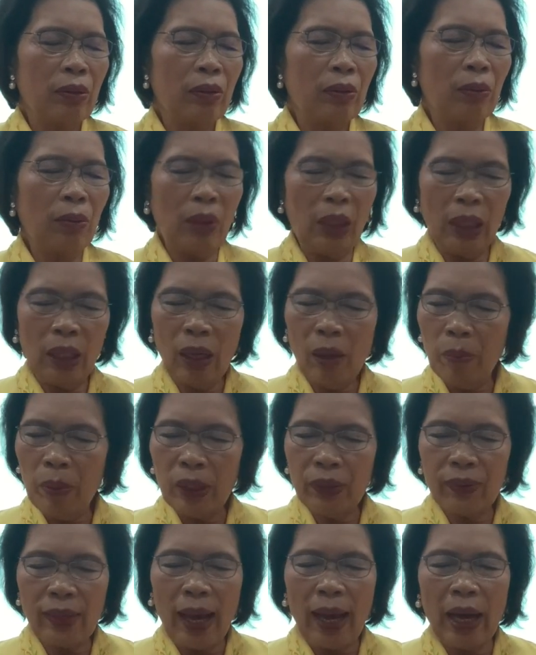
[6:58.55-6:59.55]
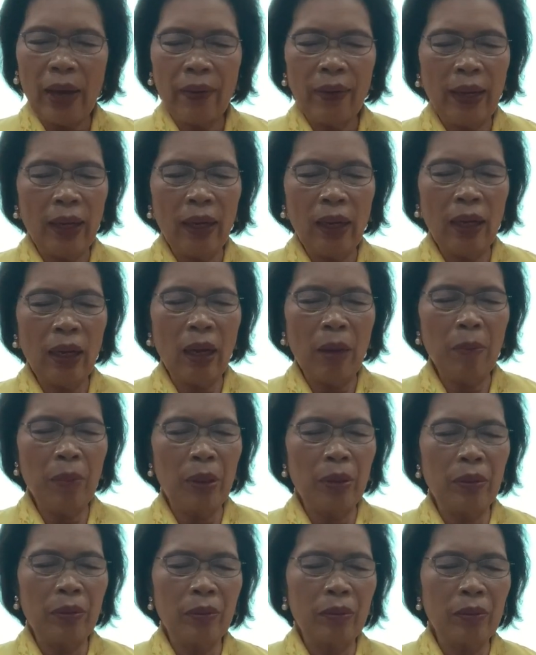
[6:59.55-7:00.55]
ตรงนี้ภาษาเนี่ยนะคะมัน